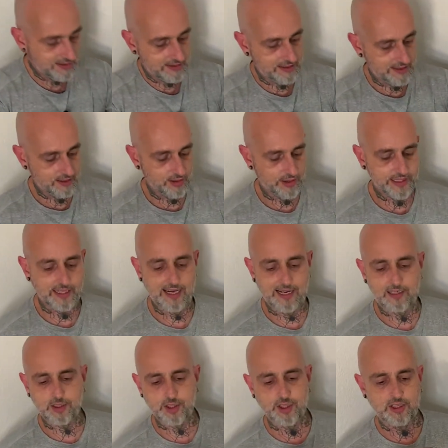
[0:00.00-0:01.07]
die neue
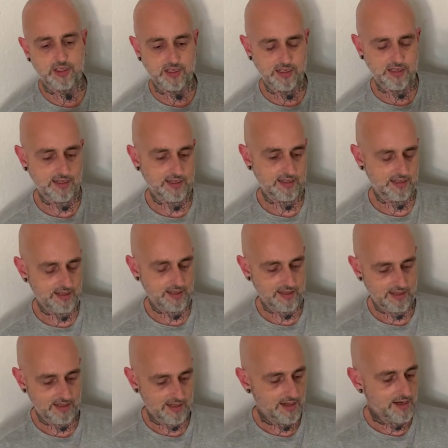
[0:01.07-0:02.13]
Axt.
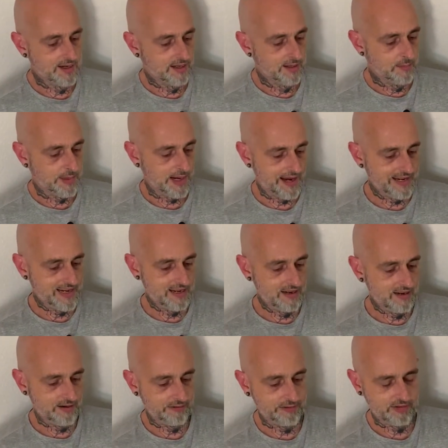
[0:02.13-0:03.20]

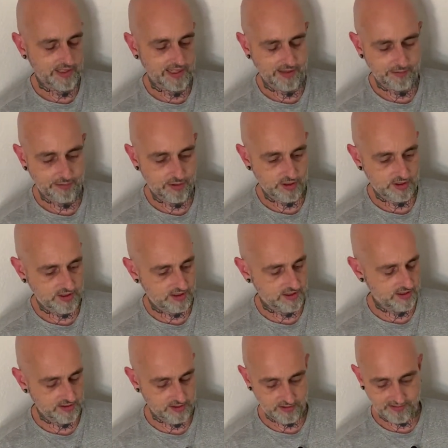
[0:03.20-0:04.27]
Beil von Netfoss,
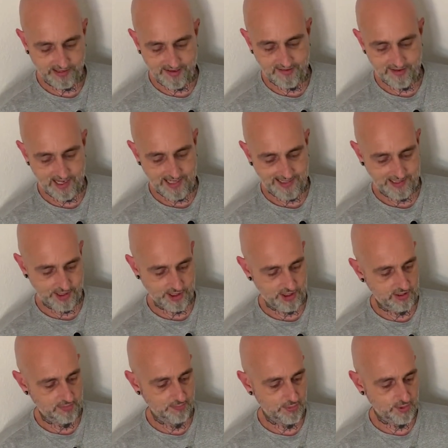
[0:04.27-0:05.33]
Survival
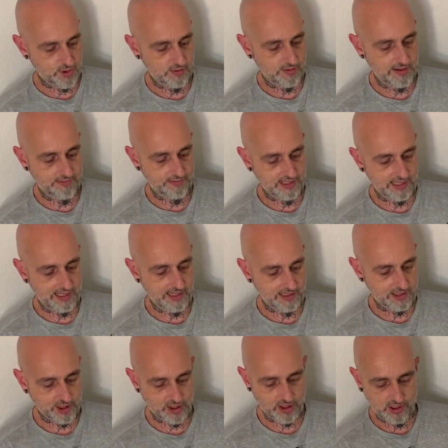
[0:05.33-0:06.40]
Axt, Bushcraft
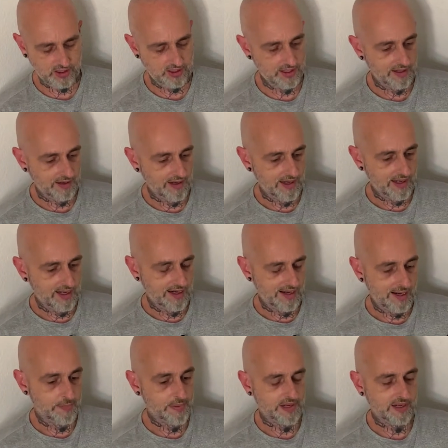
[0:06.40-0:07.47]
Axt.
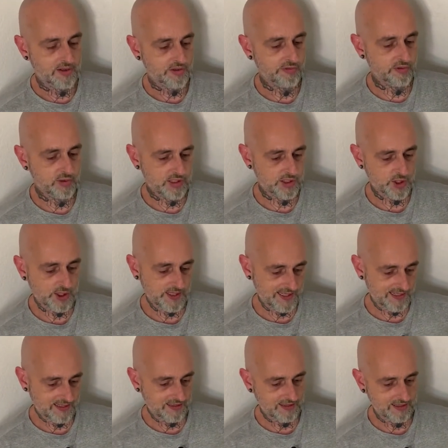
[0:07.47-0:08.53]
Habe ich erst
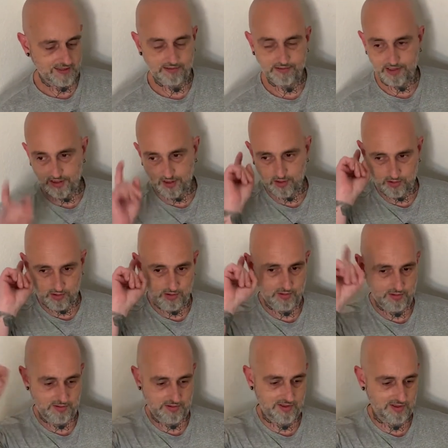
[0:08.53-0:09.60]
vorgestellt.
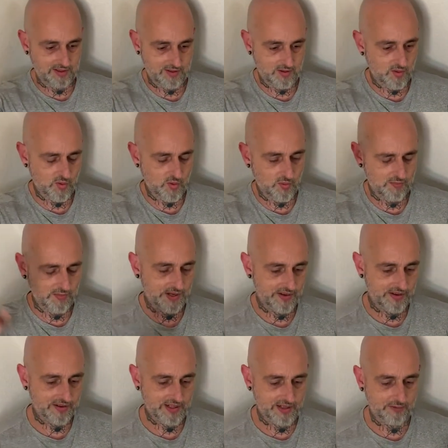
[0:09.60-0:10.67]
Video oben in
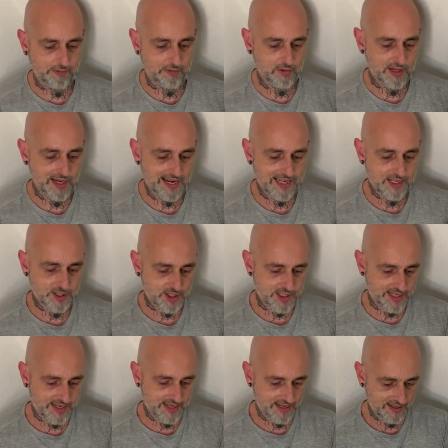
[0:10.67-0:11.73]
der
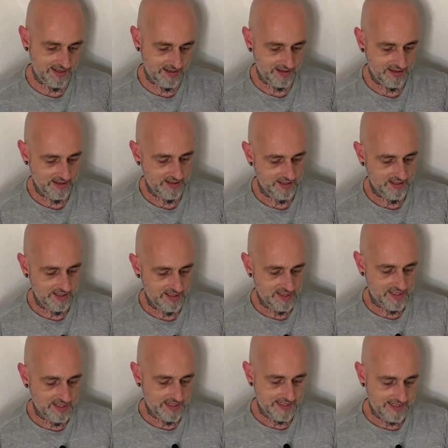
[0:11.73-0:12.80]
Infoleiste.
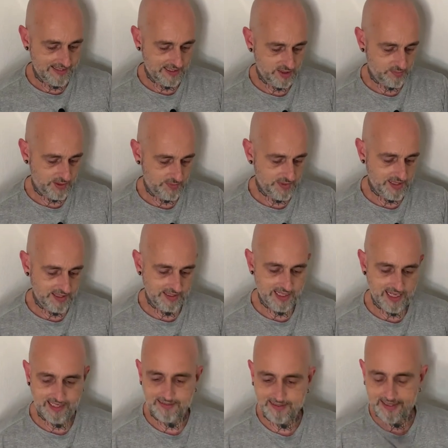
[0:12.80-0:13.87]
Geht jetzt bei mir in
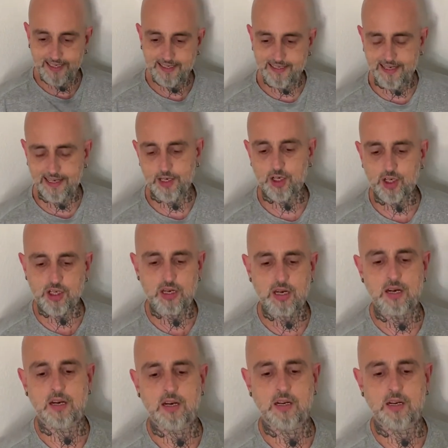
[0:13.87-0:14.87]
Langzeittest.